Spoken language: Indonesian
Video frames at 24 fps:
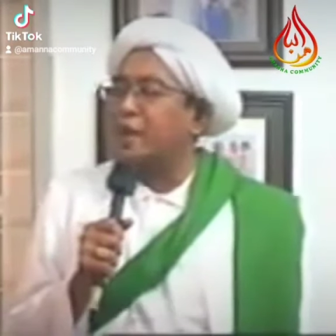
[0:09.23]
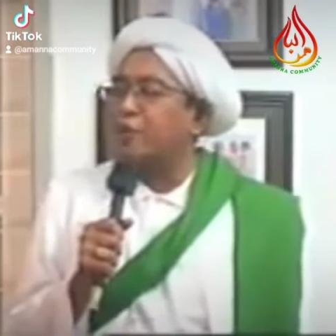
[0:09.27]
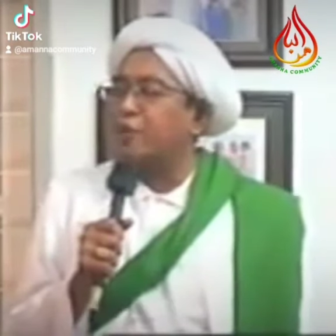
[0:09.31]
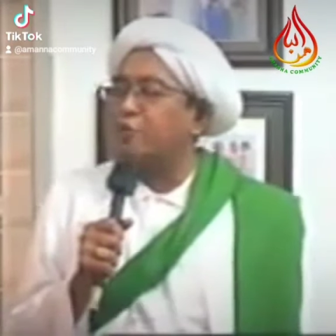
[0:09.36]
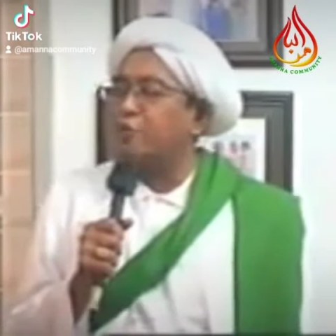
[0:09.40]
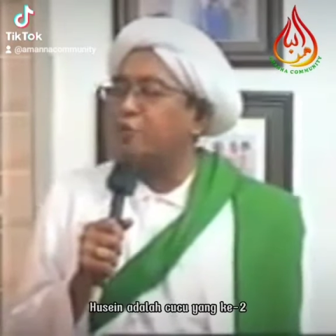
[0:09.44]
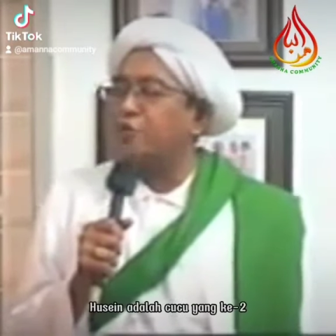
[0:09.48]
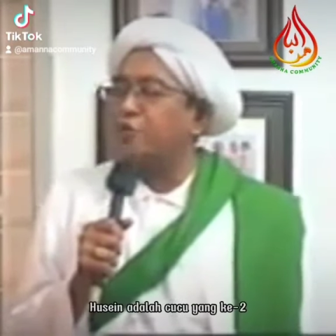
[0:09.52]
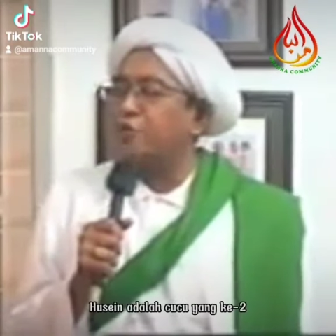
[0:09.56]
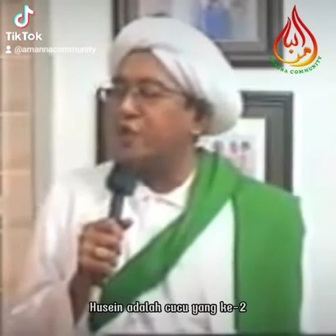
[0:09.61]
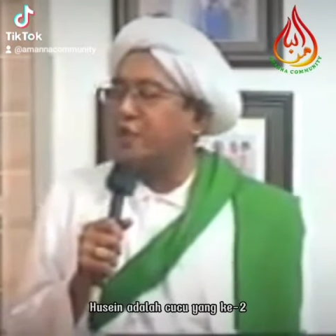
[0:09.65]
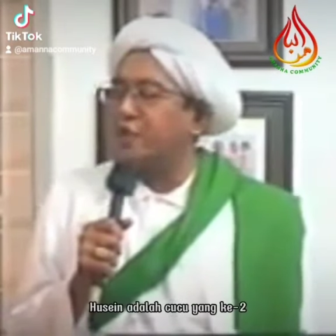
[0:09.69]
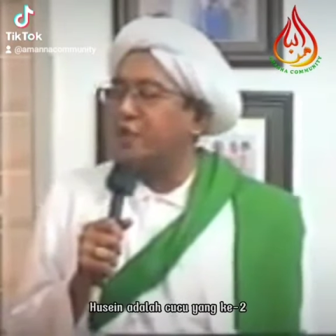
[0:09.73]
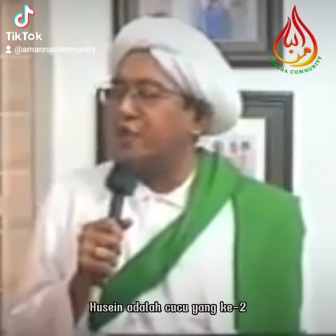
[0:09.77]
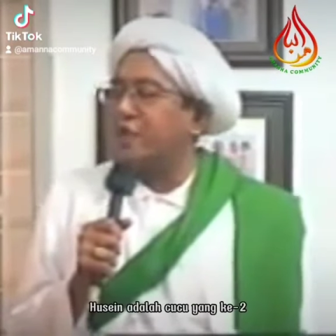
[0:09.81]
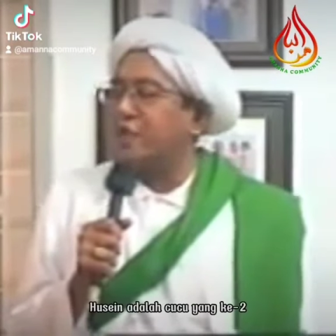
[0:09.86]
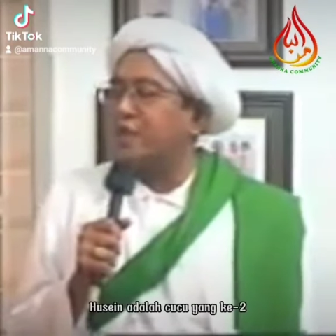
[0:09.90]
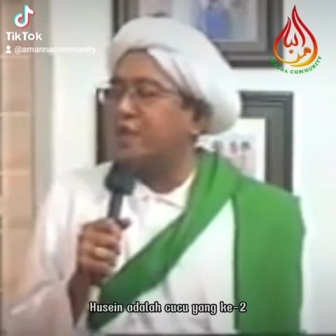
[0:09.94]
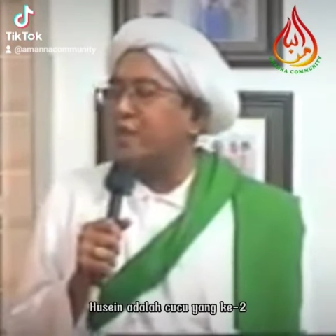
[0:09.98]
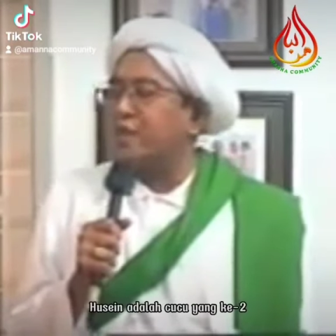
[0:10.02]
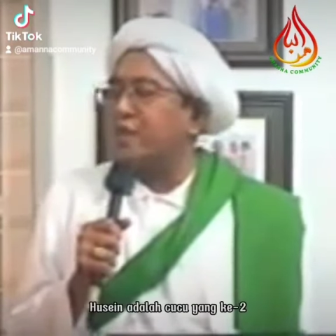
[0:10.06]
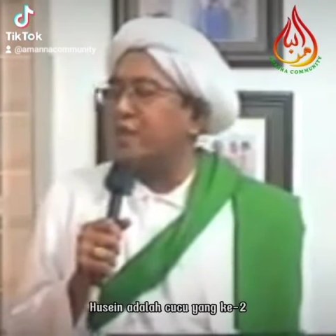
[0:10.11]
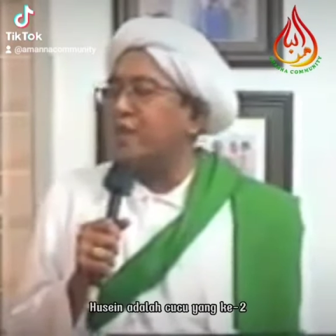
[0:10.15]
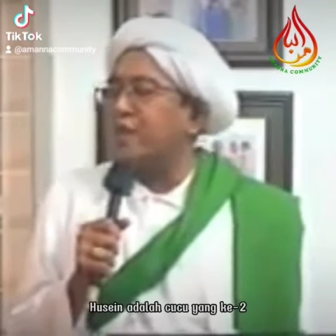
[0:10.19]
Husin
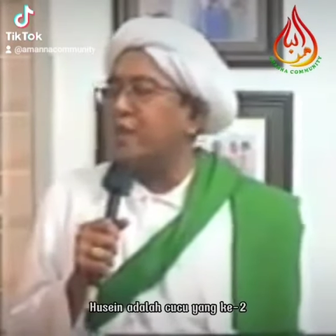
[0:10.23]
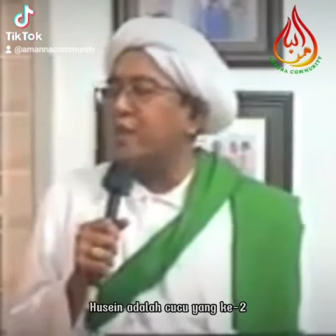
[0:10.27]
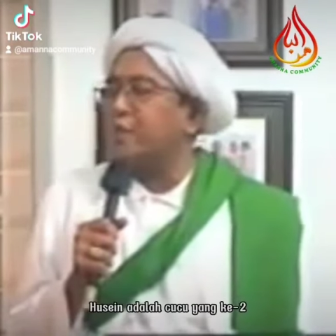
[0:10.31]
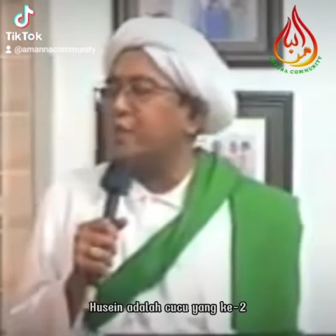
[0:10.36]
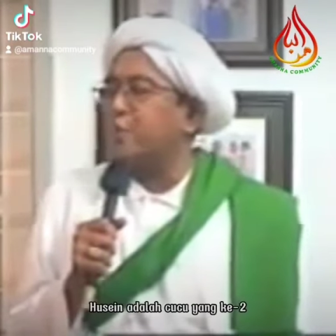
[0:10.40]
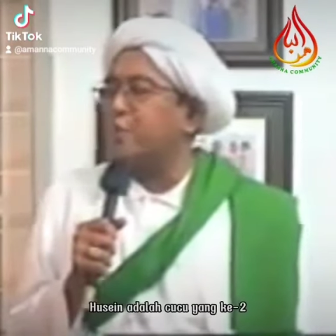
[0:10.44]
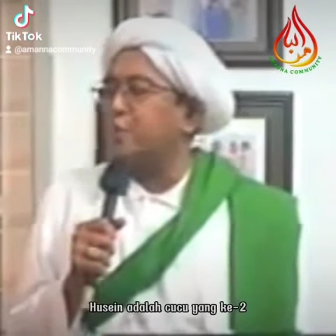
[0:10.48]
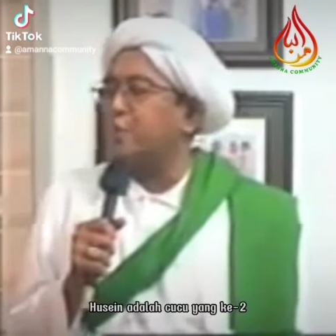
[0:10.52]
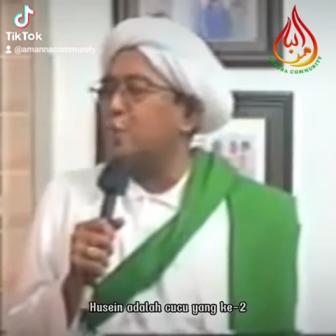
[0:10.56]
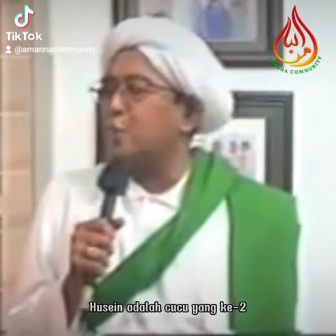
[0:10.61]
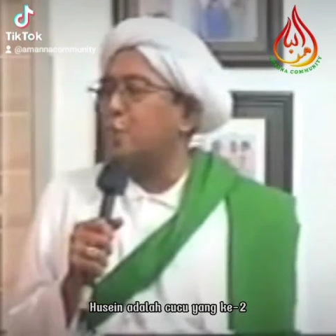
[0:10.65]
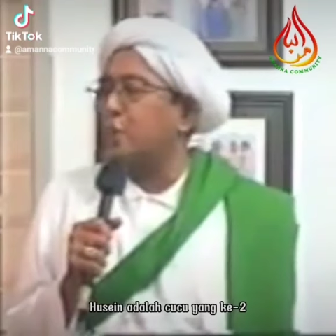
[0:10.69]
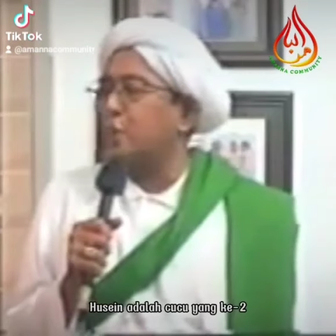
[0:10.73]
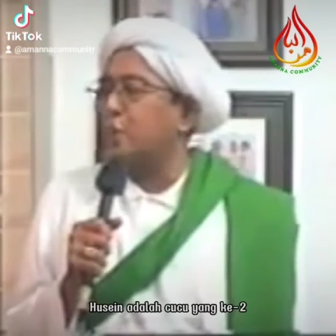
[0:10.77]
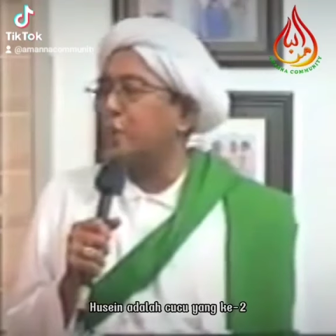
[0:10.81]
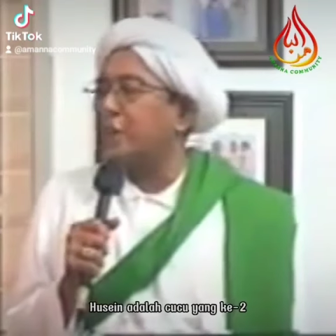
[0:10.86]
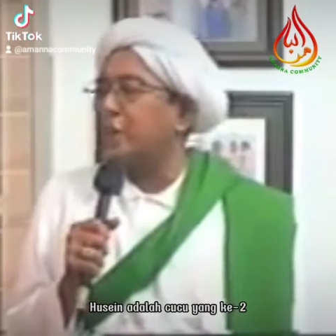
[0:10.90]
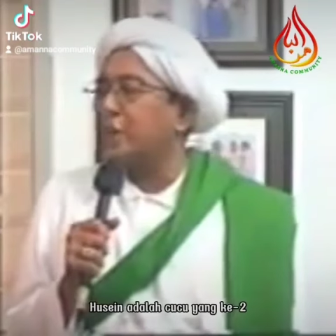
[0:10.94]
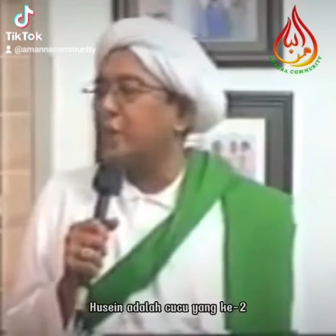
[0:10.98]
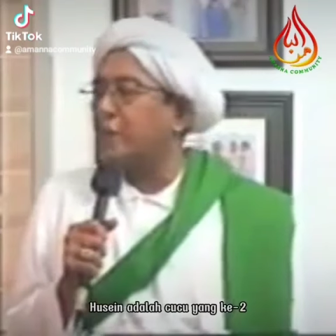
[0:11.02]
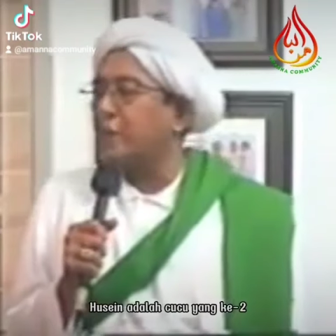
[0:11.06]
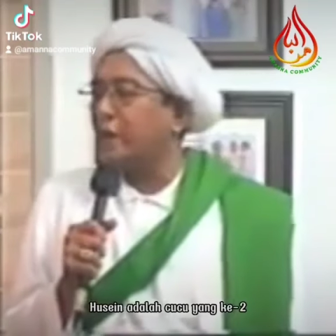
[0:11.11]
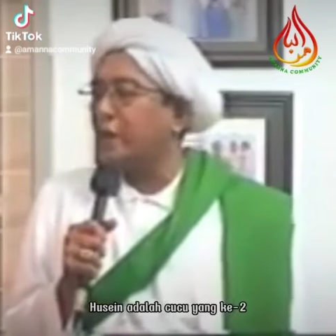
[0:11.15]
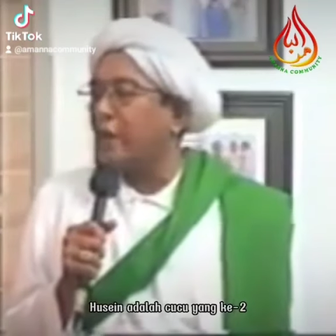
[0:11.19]
adalah cucu yang
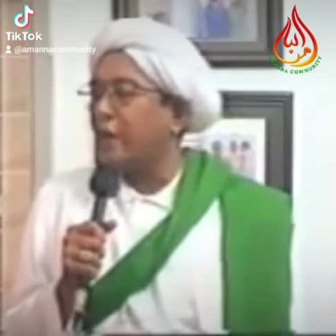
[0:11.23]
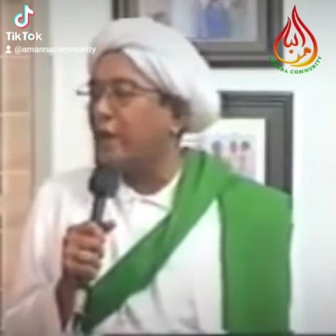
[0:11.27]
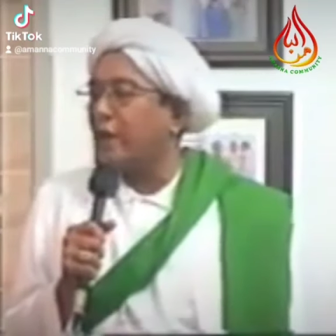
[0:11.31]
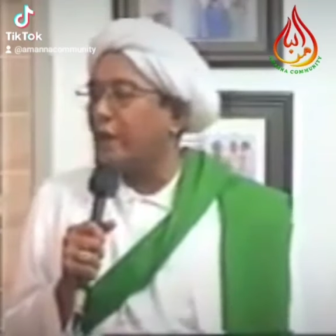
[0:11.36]
kedua.